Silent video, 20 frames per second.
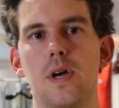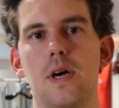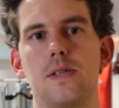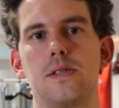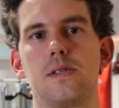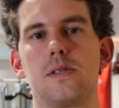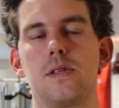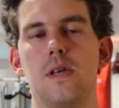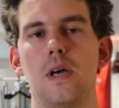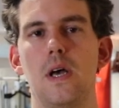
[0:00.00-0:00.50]

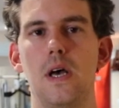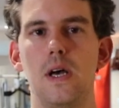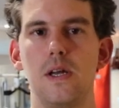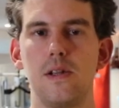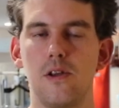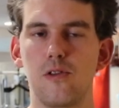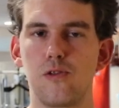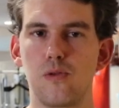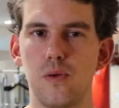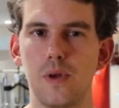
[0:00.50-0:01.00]
kannst,
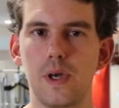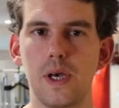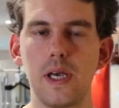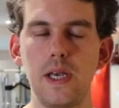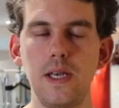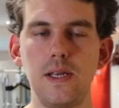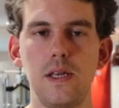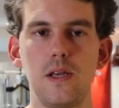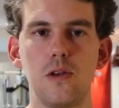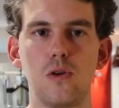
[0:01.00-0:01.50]
dass du ein
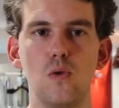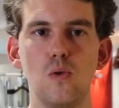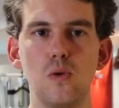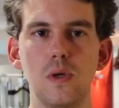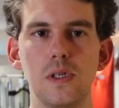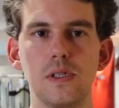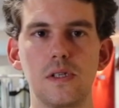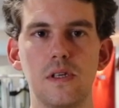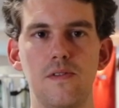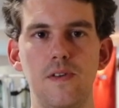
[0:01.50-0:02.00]
richtig
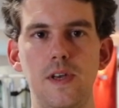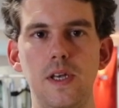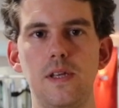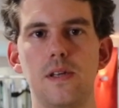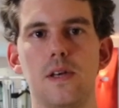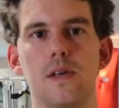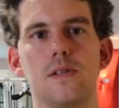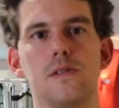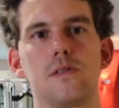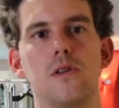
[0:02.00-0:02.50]
gutes
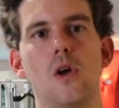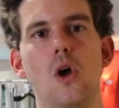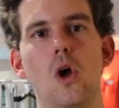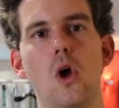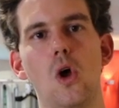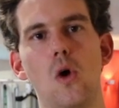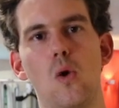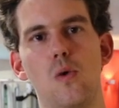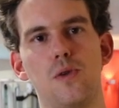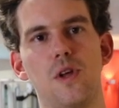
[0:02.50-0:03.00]
Gewicht hast
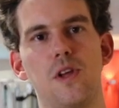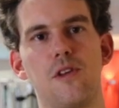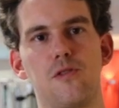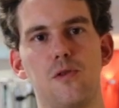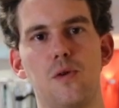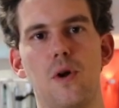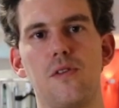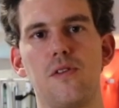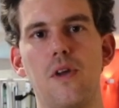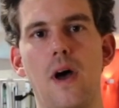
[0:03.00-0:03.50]
und dass du
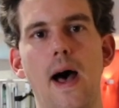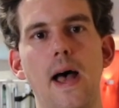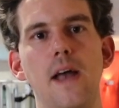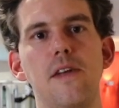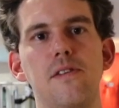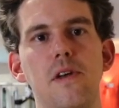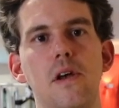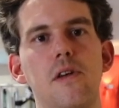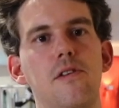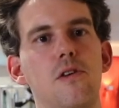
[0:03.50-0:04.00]
nach
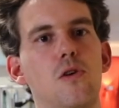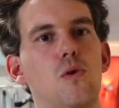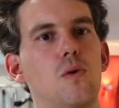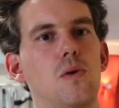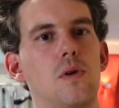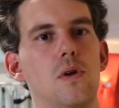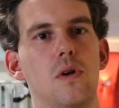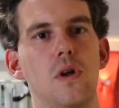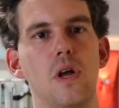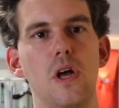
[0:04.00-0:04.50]
30
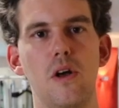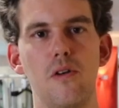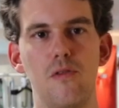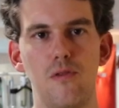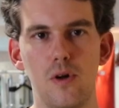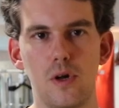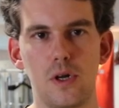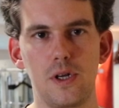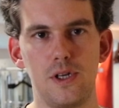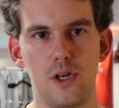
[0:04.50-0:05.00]
Sekunden
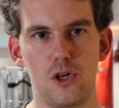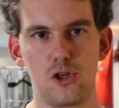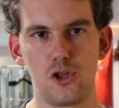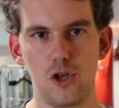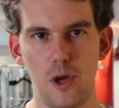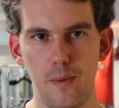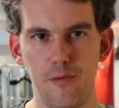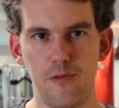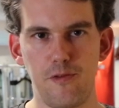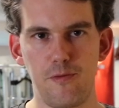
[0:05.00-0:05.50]
wirklich
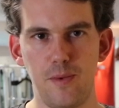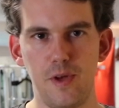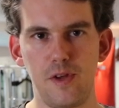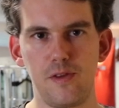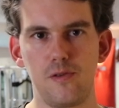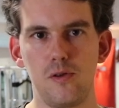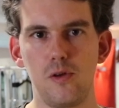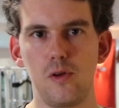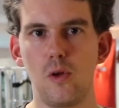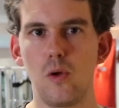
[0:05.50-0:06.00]
erschöpft
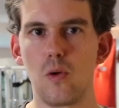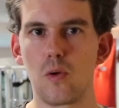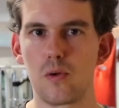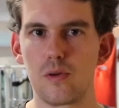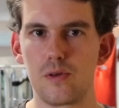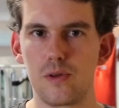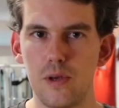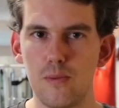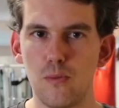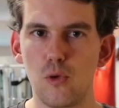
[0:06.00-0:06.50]
bist und die,
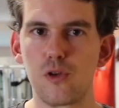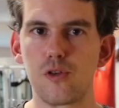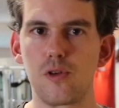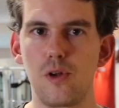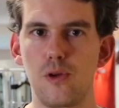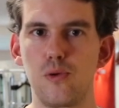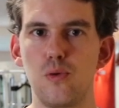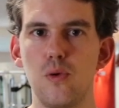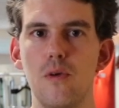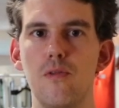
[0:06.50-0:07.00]
die
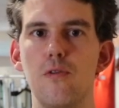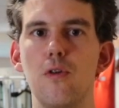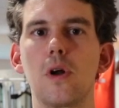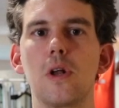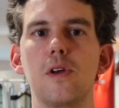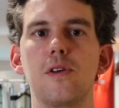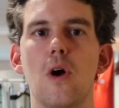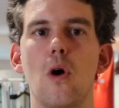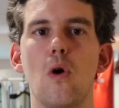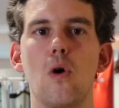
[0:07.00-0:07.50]
Muskulatur
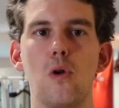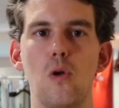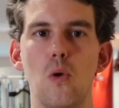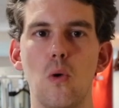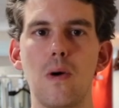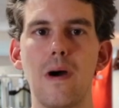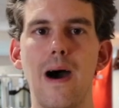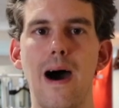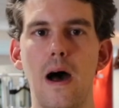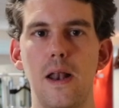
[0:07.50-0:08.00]
wirklich auch
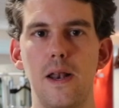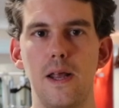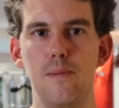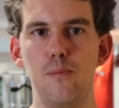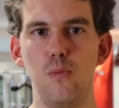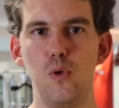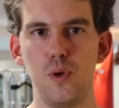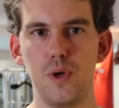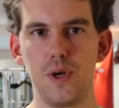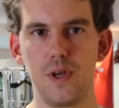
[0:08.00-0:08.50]
lokal
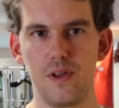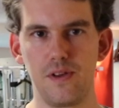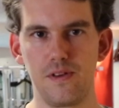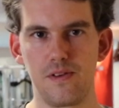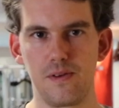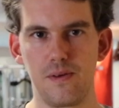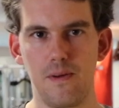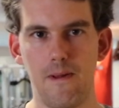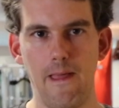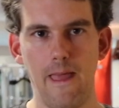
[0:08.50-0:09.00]
ermüdet
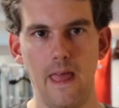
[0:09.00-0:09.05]
ist.